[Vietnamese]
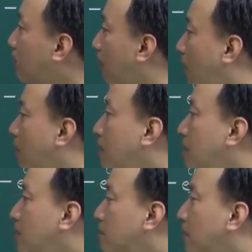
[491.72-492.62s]
nuôi bò
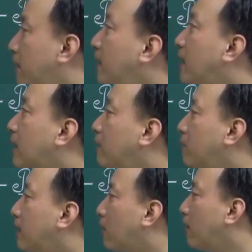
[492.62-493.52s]
bởi vì đây là cái
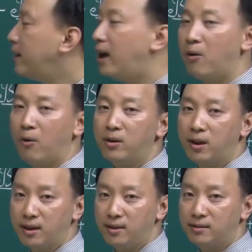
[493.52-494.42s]
vùng này có khí hậu ôn
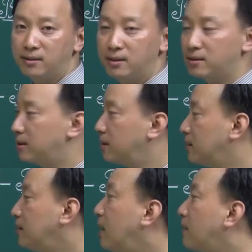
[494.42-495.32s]
đới uh,
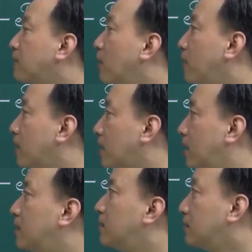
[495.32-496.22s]
thích hợp cho việc
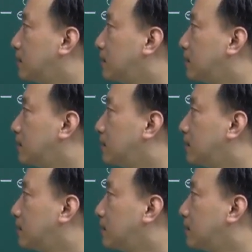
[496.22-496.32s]
uh,